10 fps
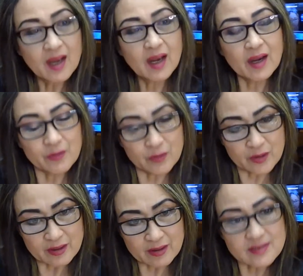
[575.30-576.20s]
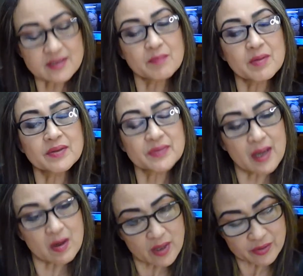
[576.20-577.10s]
Ano kaya? Kasi ang mga
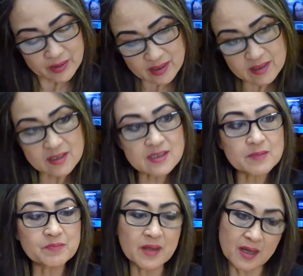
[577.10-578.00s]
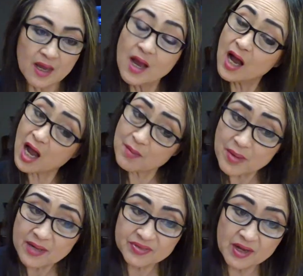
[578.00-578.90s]
tao ngayon nag-iisip na eh.
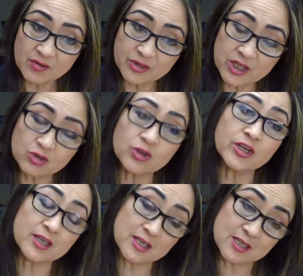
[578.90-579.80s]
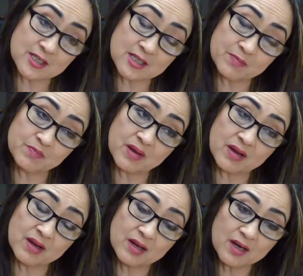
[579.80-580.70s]
Ang mga tao dito ay nag-iisip
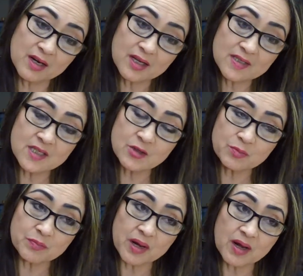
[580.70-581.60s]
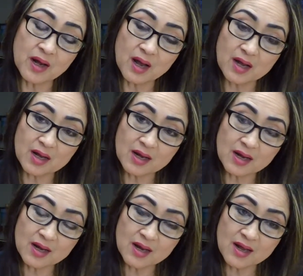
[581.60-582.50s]
na. Sino pa
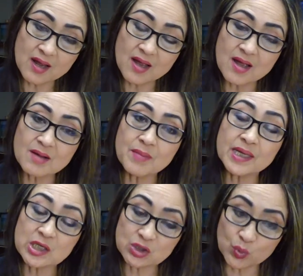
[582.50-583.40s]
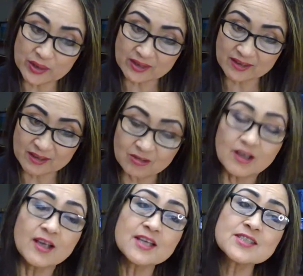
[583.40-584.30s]
ang may katuwiran dito?
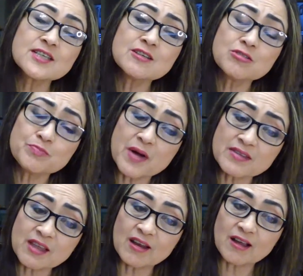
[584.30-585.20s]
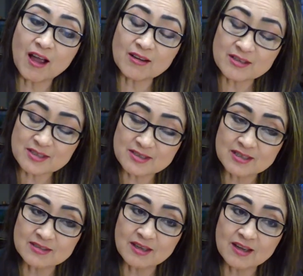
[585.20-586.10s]
Sino ba talaga ang
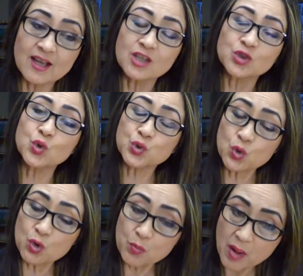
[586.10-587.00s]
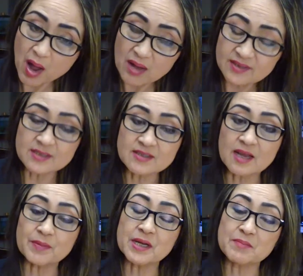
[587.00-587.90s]
nagsasalita? Totoo ba ang
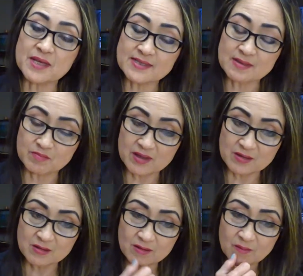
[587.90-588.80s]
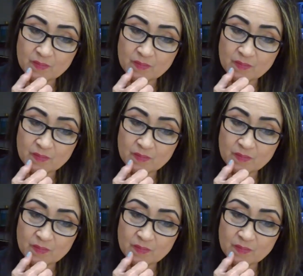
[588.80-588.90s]
sinasabi ni PSM e dito?